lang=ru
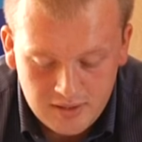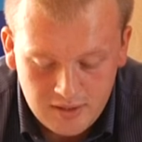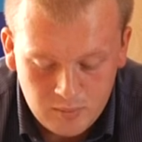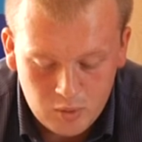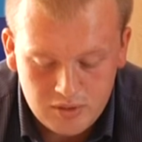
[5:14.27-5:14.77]

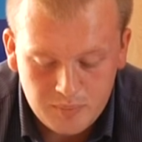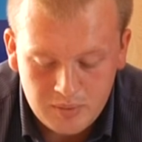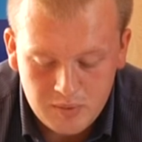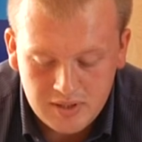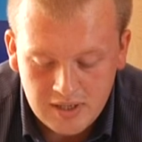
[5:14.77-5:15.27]
ремонт
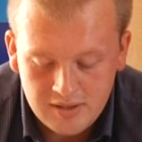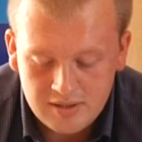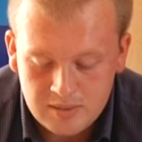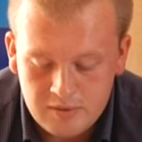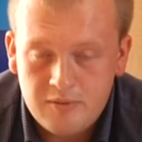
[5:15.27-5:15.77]
примыкания
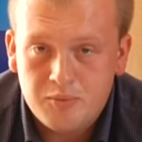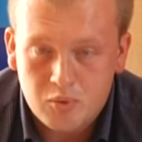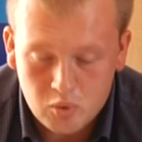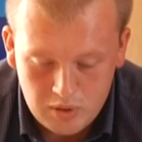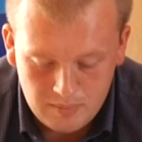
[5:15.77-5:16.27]
к домовым
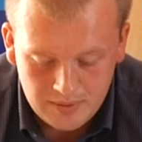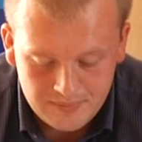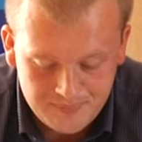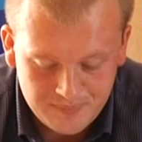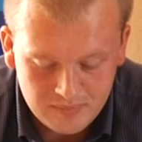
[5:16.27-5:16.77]
трубам,
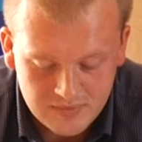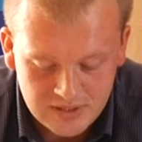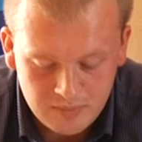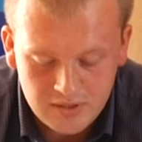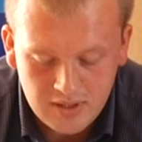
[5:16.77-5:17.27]

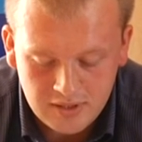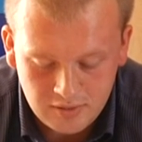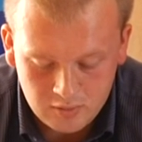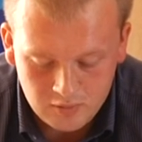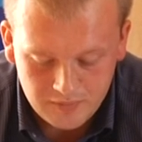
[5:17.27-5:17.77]
замена
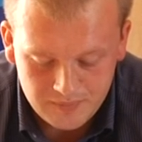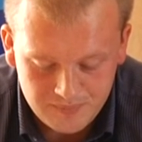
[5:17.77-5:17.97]
коньков.